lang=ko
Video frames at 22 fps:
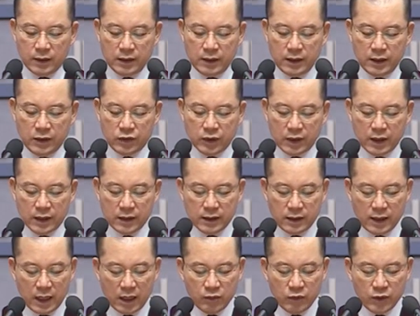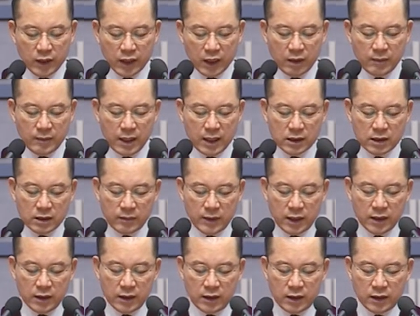예수께서 나무에게
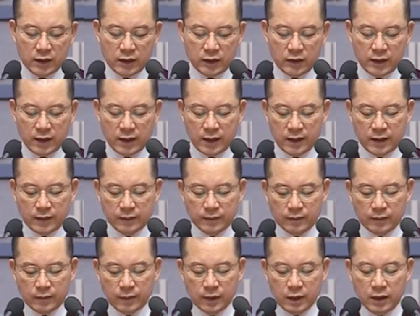말씀하여 이르시되